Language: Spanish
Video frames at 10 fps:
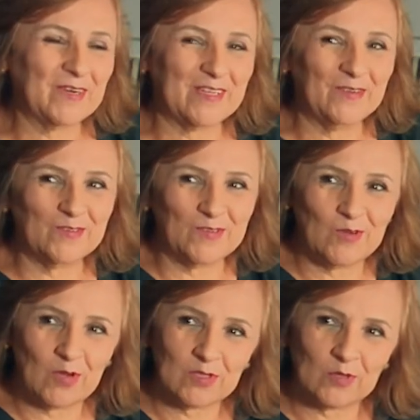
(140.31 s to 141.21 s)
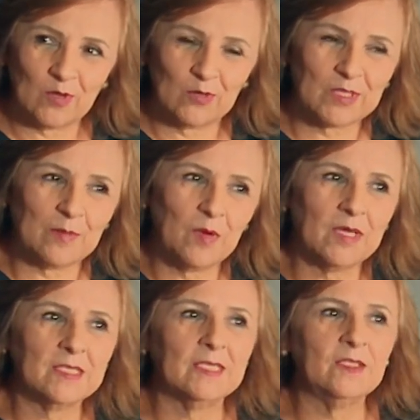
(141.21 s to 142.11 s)
porque no, no, lo, no lo usamos
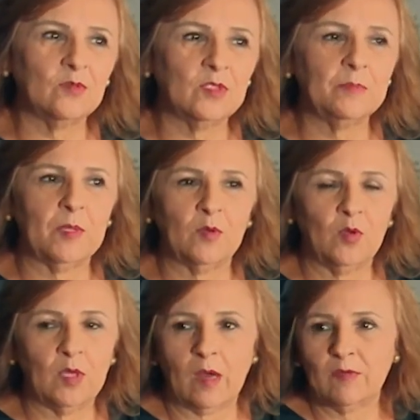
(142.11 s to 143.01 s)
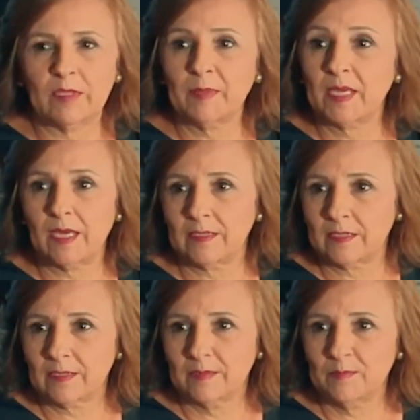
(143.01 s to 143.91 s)
así, entonces, pero no, ahorita me
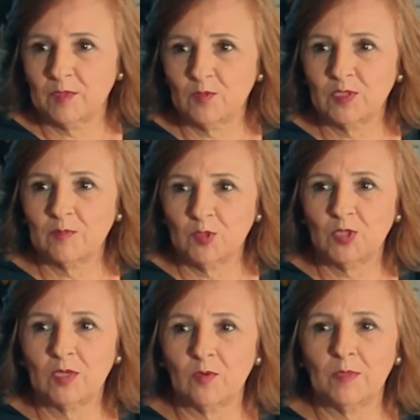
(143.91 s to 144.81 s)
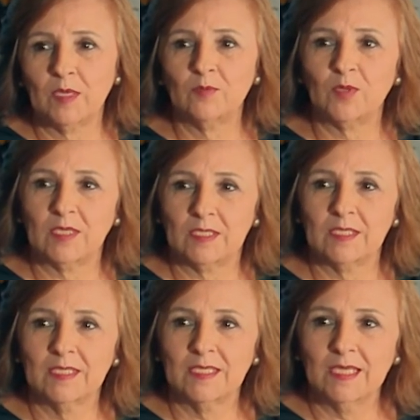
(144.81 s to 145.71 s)
encanta, me gusta mucho la comida hondureña.
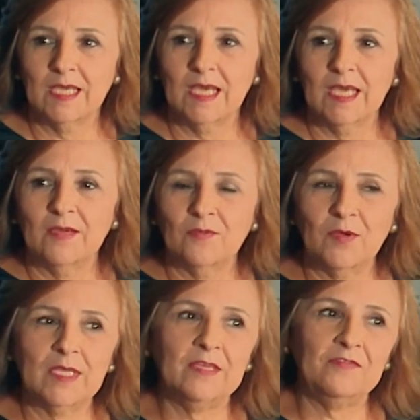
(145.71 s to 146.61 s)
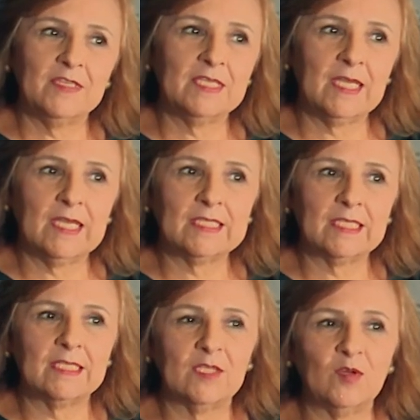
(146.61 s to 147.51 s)
Fue difícil en el
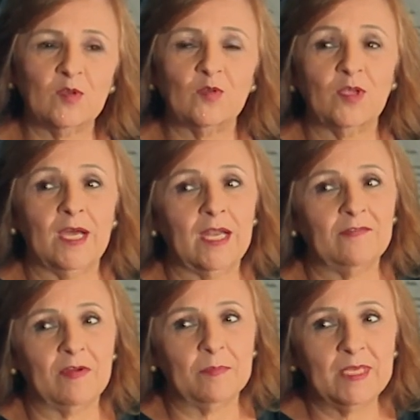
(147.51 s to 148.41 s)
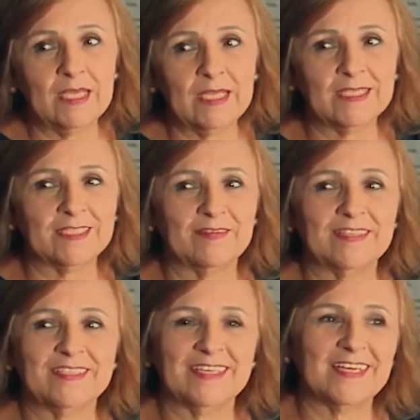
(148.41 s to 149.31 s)
sentido de que uno deja la familia, estaba
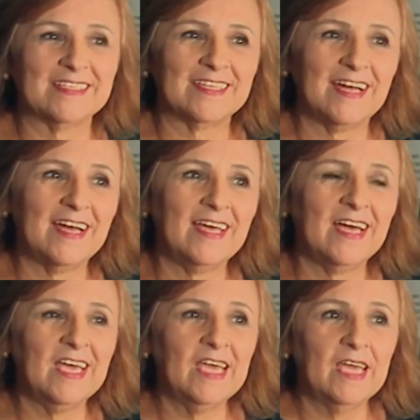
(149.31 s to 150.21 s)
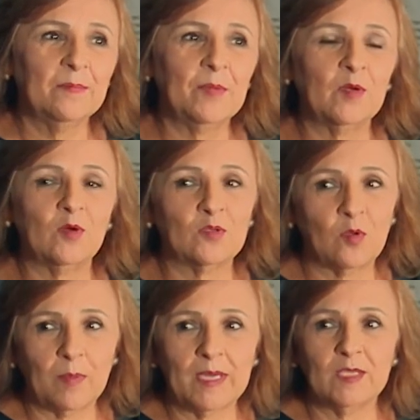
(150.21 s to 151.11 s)
recién casada, vengo a otro
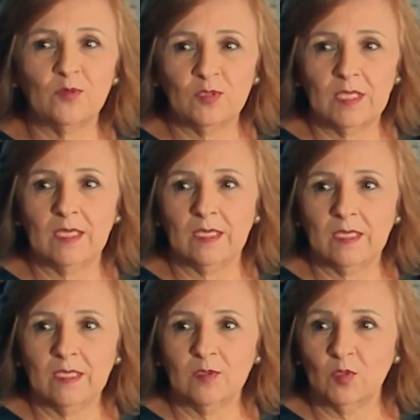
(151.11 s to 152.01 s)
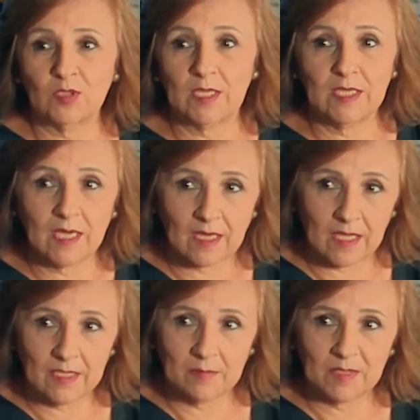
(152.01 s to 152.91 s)
país donde no tenía
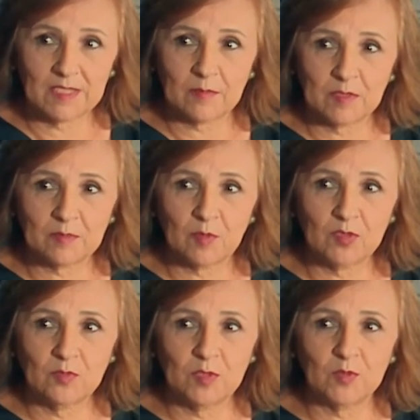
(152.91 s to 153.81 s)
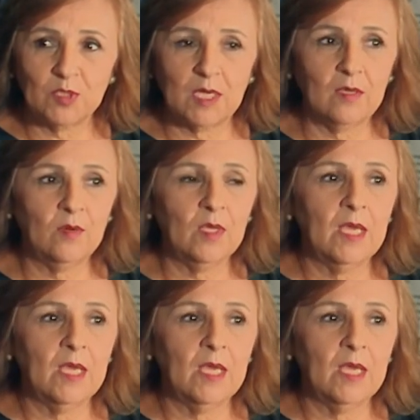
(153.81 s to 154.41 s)
nadie más que mi esposo y mi cuñado.